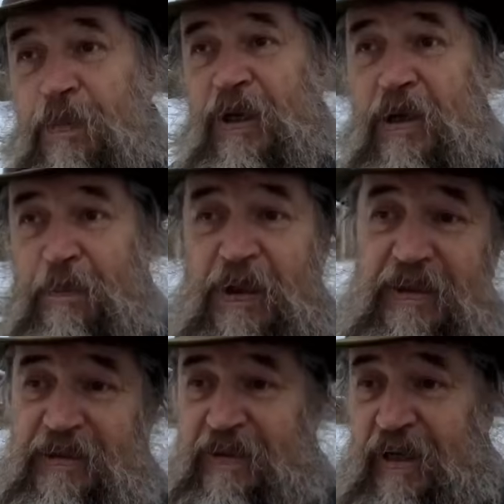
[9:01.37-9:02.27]
И были
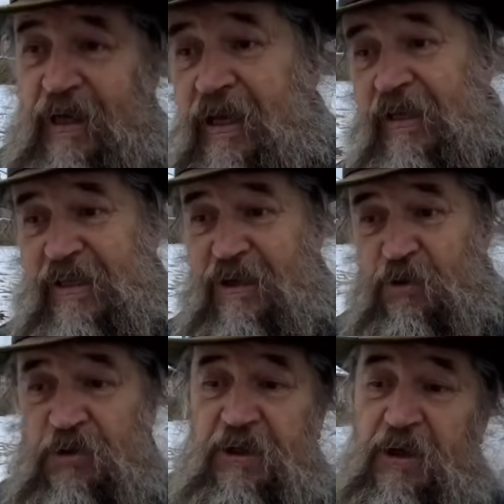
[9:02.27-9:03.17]
приняты
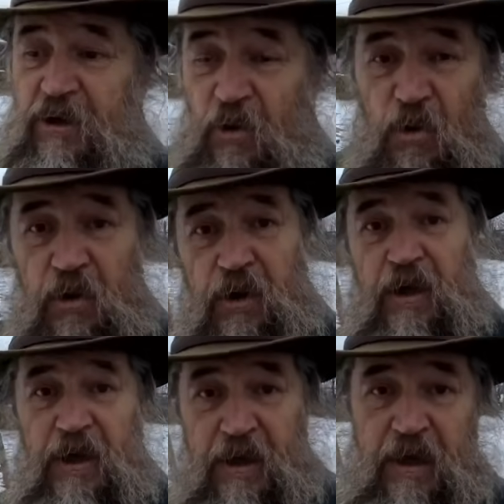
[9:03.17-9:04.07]
законы о
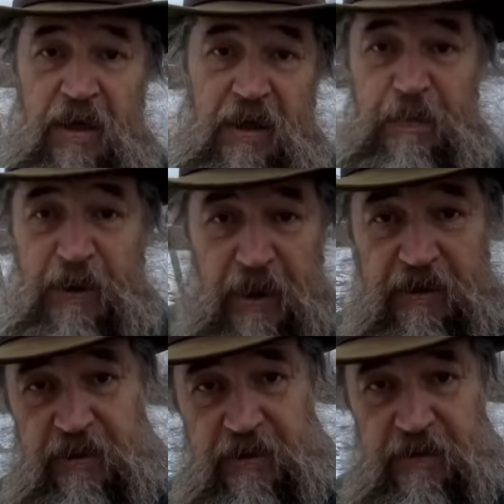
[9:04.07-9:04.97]

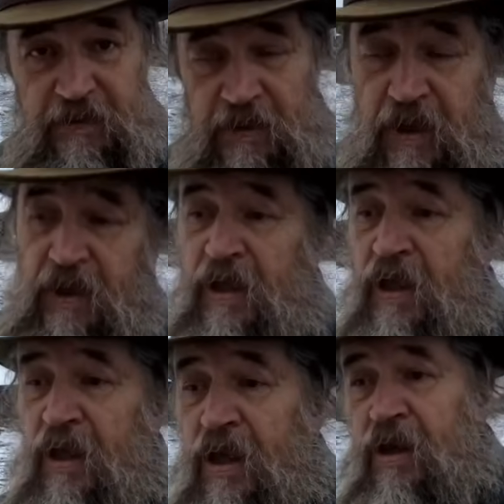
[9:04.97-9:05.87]
кооперативе,
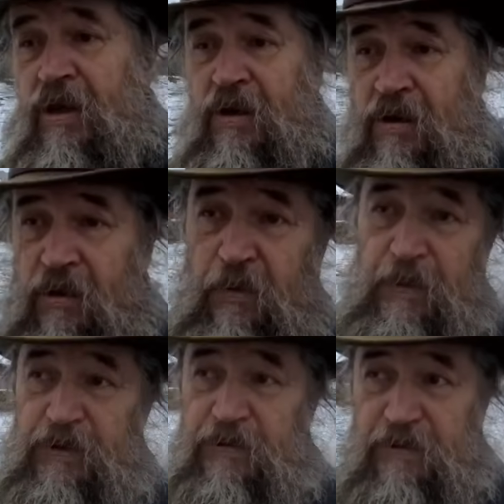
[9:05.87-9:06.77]

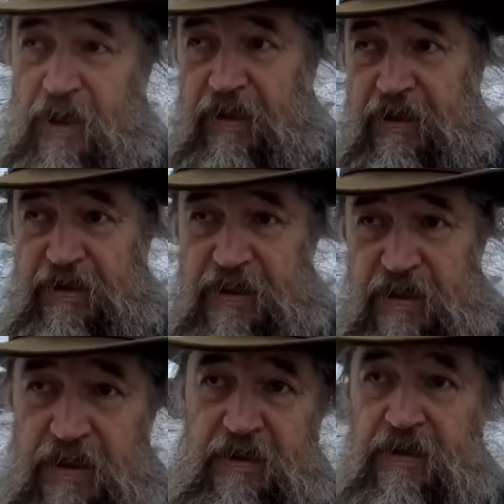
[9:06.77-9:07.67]
об индивидуальной
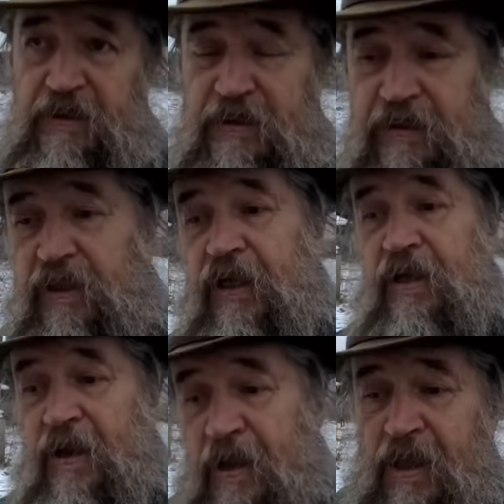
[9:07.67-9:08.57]
деятельности.
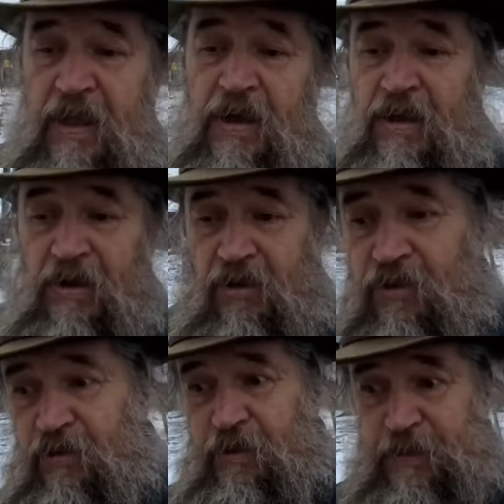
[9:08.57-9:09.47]

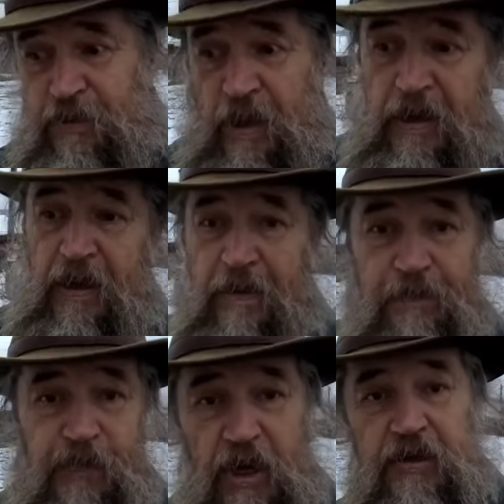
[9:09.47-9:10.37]
Ну, в общем,
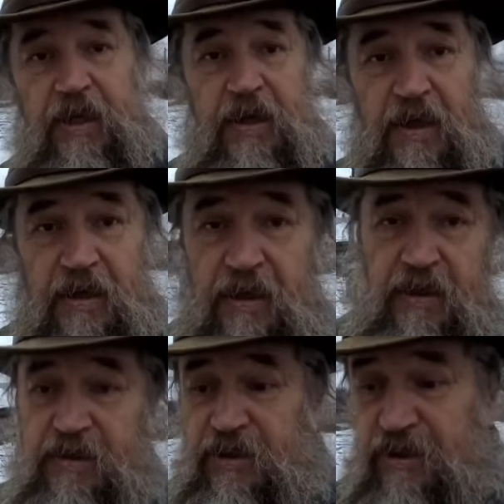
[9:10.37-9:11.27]
когда я их
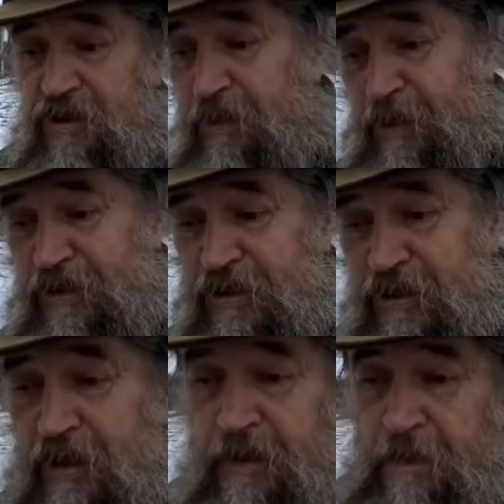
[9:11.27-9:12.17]
хорошенечко
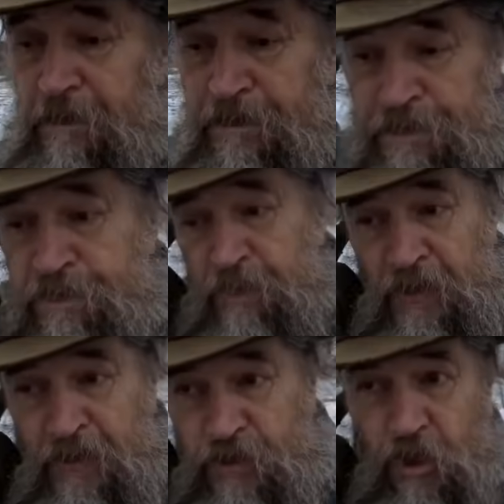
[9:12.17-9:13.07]
прочитал,
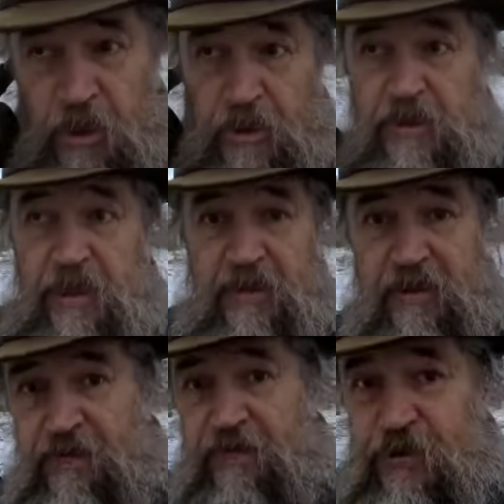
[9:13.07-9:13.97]
то
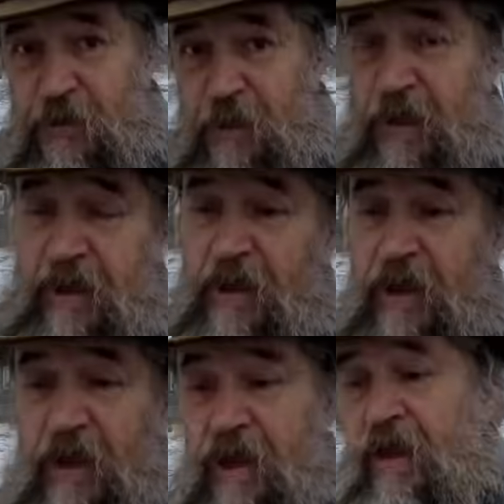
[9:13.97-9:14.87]
оказалось в нем,
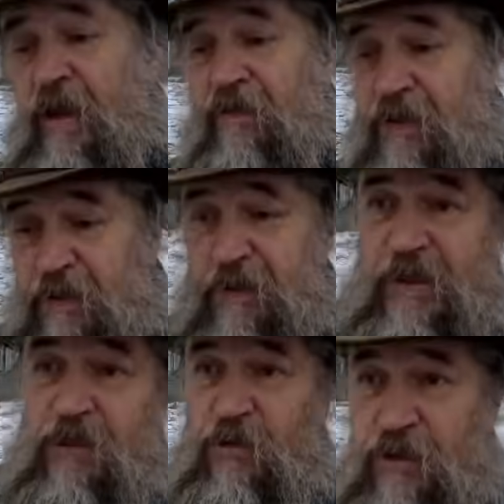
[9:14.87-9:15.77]
в
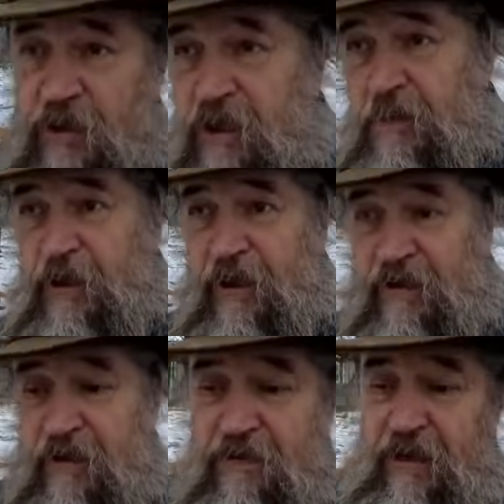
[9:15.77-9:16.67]
этом законе о
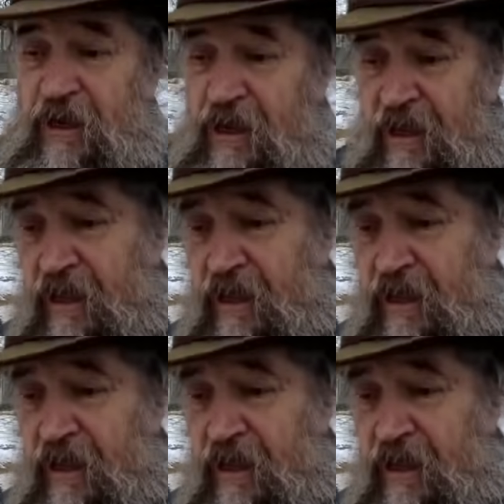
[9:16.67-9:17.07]
кооперативе,